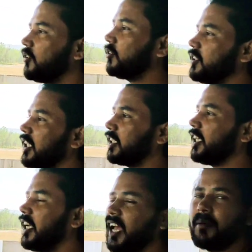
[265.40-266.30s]
तो
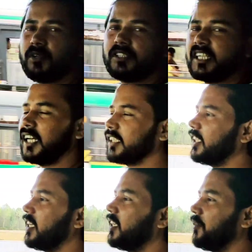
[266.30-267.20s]
चलते हैं आपको
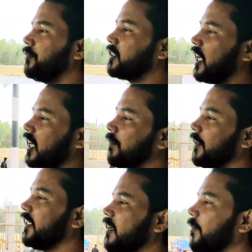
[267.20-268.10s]
दिखाते हैं ये
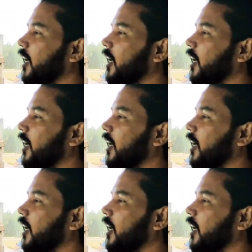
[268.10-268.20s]
विशाखापट्टनम